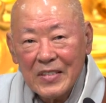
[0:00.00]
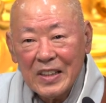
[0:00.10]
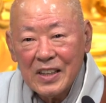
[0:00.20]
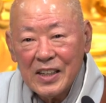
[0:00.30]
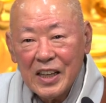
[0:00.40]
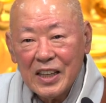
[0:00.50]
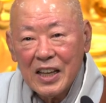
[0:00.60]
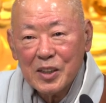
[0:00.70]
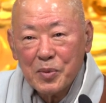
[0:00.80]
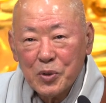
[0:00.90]
늘
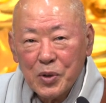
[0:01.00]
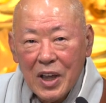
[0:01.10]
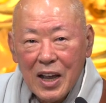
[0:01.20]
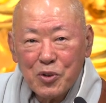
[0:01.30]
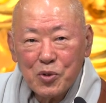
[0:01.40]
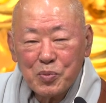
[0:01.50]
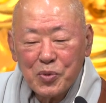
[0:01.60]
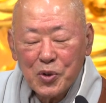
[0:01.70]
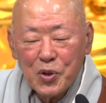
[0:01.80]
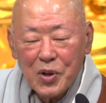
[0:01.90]
얘기하지만 우리 한국
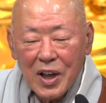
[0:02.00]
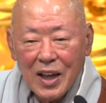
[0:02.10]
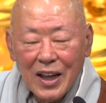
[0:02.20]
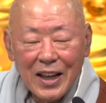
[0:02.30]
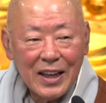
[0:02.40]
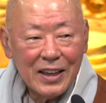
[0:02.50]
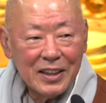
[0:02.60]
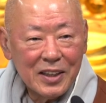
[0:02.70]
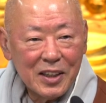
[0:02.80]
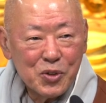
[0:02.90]
불교가
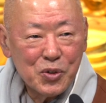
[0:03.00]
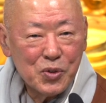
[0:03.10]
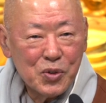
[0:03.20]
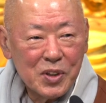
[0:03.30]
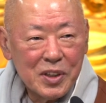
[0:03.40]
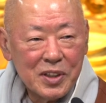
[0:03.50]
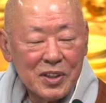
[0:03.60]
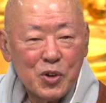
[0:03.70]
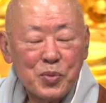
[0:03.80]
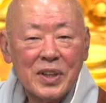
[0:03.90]
이렇게 중국을
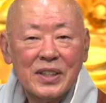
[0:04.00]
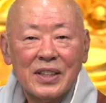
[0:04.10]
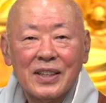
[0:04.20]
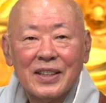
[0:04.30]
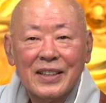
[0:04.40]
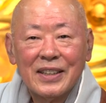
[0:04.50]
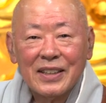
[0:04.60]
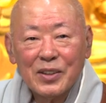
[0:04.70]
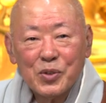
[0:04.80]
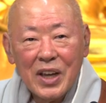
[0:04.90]
거쳐오면서
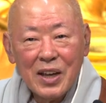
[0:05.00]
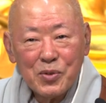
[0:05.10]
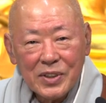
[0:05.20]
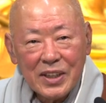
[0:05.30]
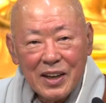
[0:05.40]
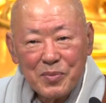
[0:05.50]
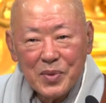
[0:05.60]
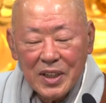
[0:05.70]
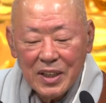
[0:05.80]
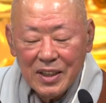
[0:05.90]
우리 한국
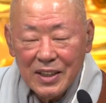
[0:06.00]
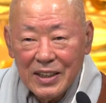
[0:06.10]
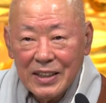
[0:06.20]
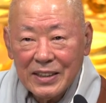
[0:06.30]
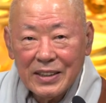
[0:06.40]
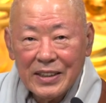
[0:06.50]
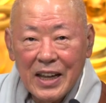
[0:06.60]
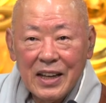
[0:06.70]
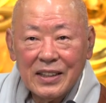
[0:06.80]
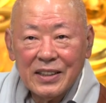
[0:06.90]
사람들이
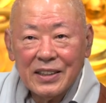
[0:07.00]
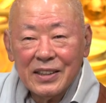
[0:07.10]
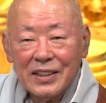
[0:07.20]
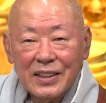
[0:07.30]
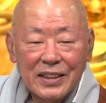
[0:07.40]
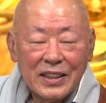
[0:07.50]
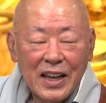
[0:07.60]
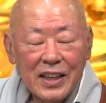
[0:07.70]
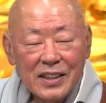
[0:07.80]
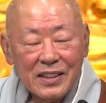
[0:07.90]
작은
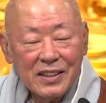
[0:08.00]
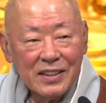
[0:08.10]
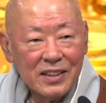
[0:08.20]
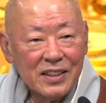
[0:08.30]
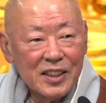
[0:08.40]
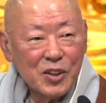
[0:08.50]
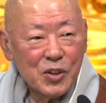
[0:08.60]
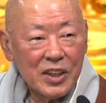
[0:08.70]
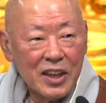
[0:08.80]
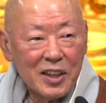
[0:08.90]
땅에서
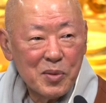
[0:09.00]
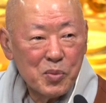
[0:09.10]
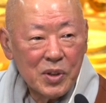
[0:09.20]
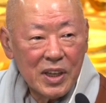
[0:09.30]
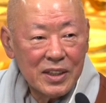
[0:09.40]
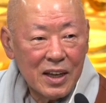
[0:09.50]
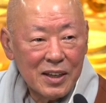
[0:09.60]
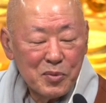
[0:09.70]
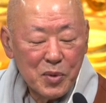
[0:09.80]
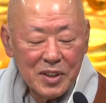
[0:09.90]
등치도 서양인보다
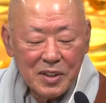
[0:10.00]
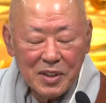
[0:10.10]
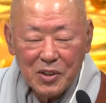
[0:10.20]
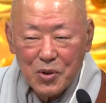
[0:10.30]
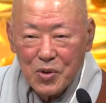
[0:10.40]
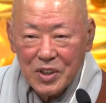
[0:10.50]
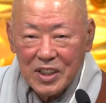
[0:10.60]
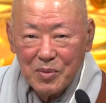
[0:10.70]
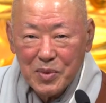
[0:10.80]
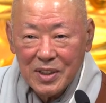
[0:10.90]
작으면서
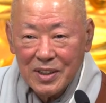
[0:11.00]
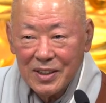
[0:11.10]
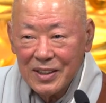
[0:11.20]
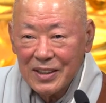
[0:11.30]
욕심은